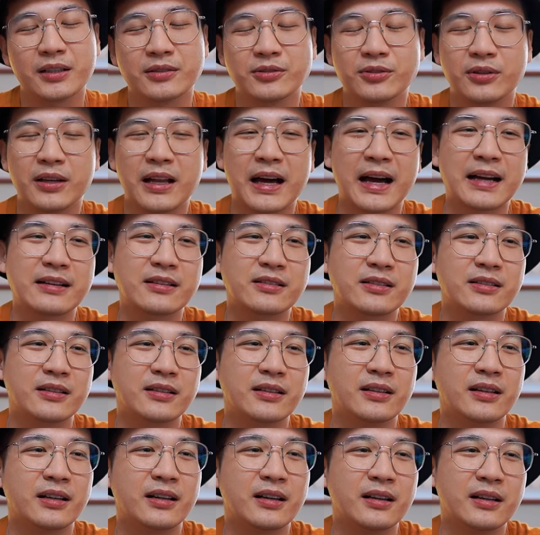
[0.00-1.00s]
就拿着这
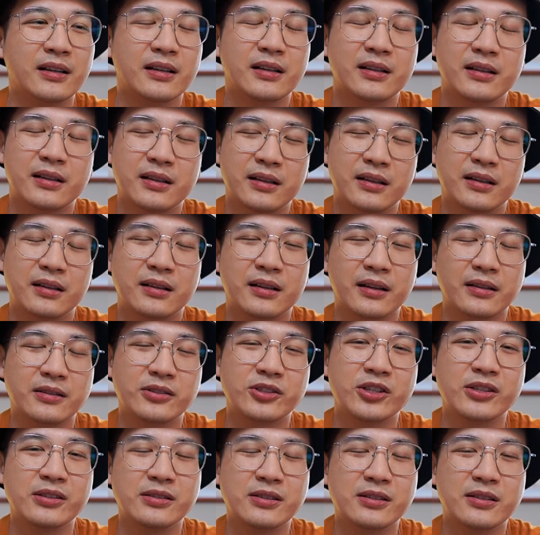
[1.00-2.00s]
个，呃，给
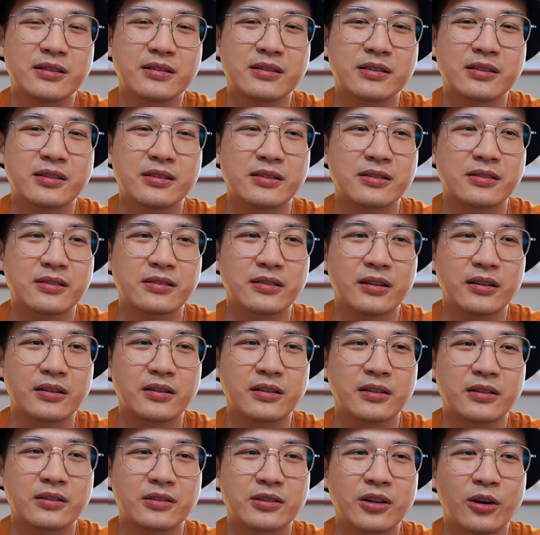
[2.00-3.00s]
甄姬赐死的
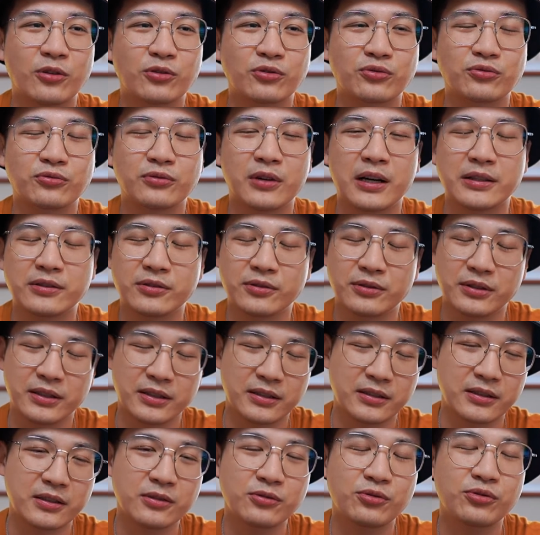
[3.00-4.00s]
这个诏书啊，就已
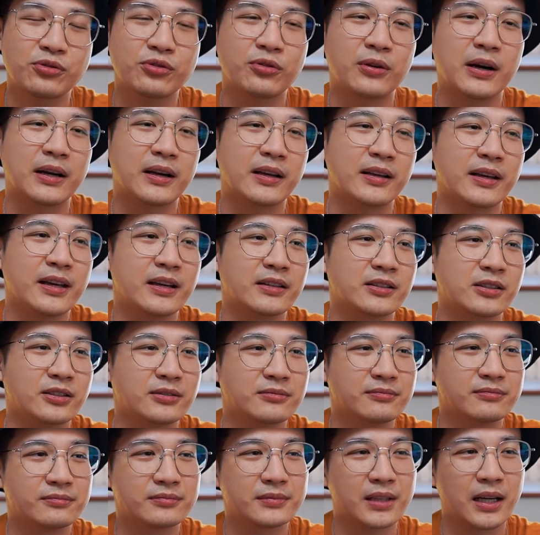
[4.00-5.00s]
经去往了邺城
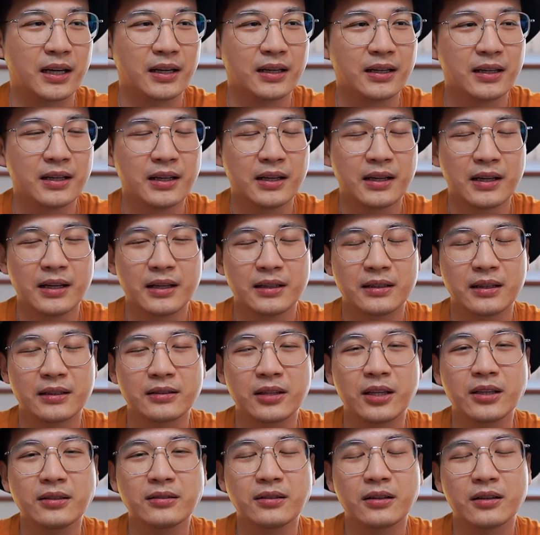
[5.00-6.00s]
啊。那
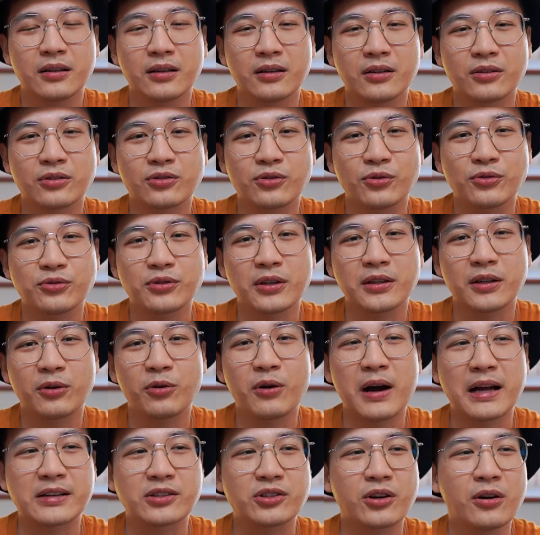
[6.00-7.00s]
听了周宣的
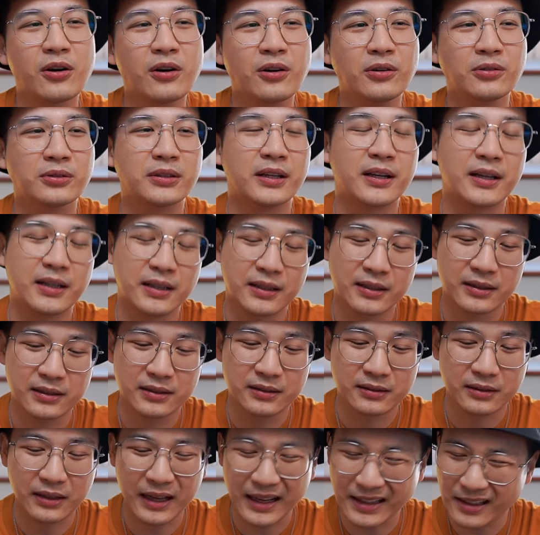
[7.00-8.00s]
话之后呢，
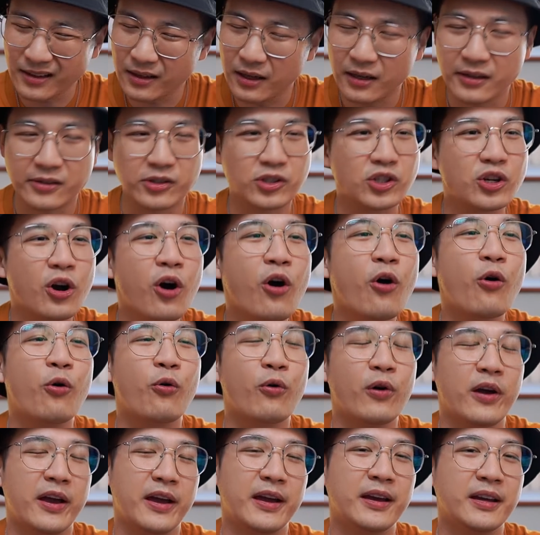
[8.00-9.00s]
他也很是后
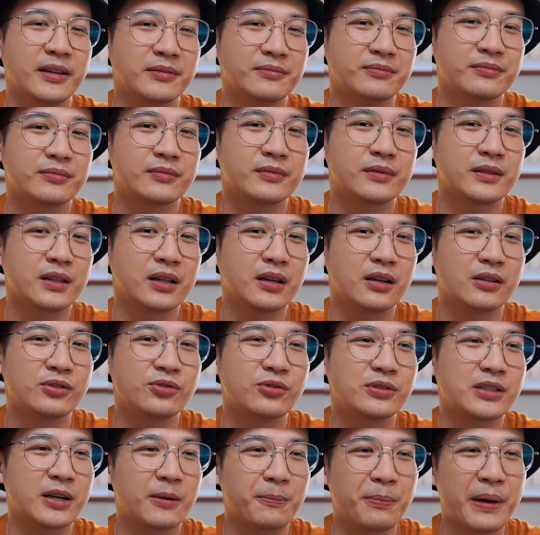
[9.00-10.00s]
悔啊，
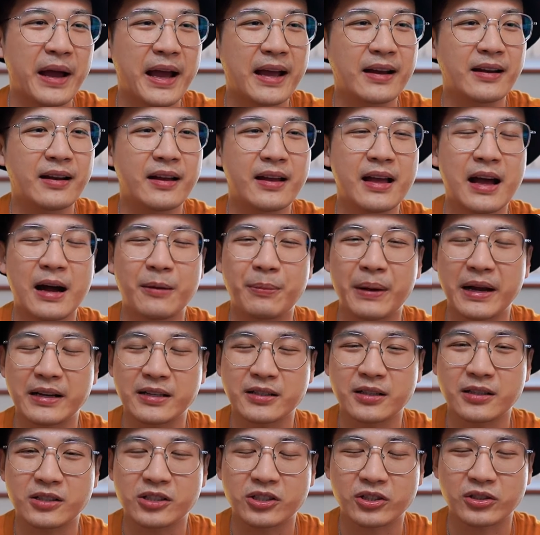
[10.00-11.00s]
就想派人啊把
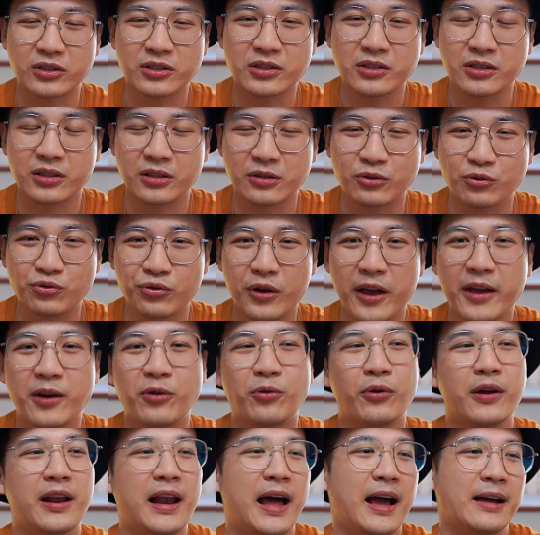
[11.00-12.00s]
这个使者追
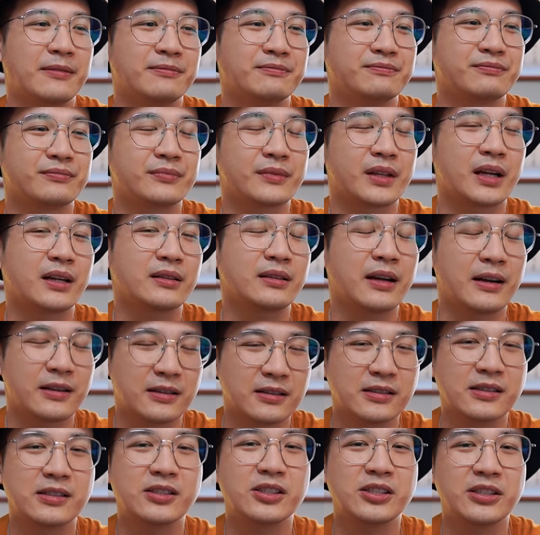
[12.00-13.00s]
回来啊，但
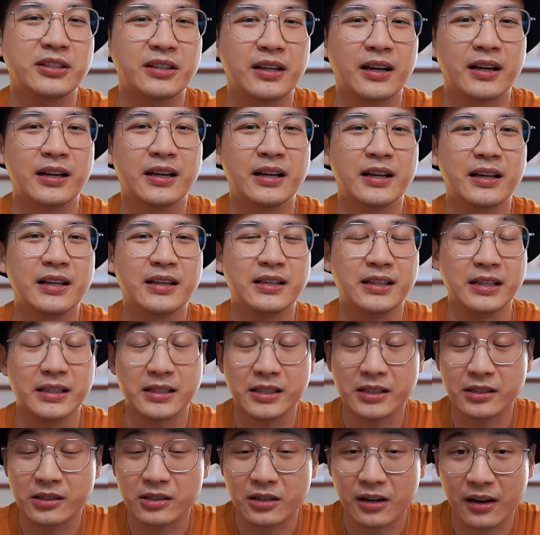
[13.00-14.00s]
可惜呢，已
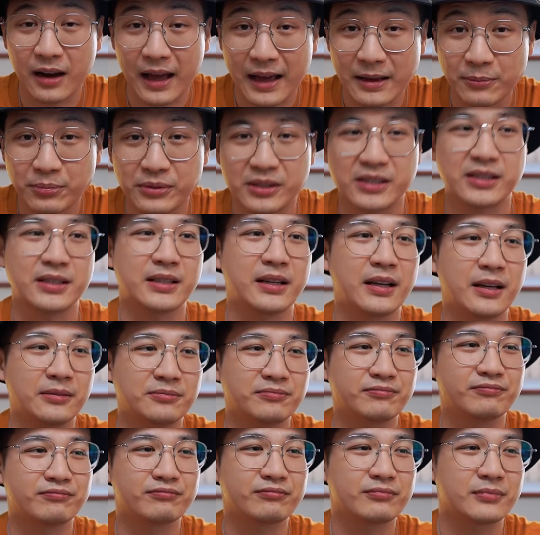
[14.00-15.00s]
经是来不及了
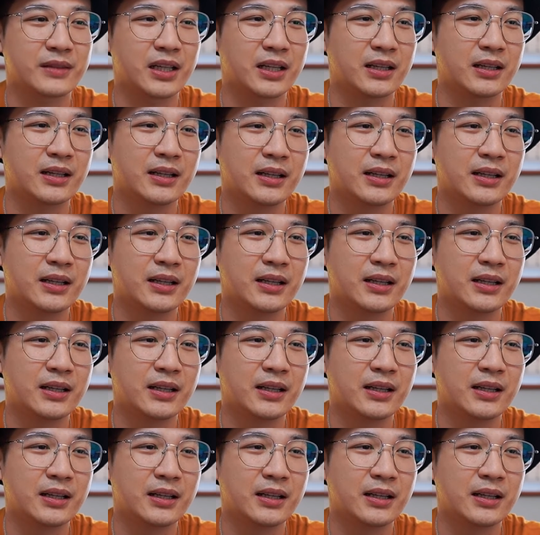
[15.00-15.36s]
啊。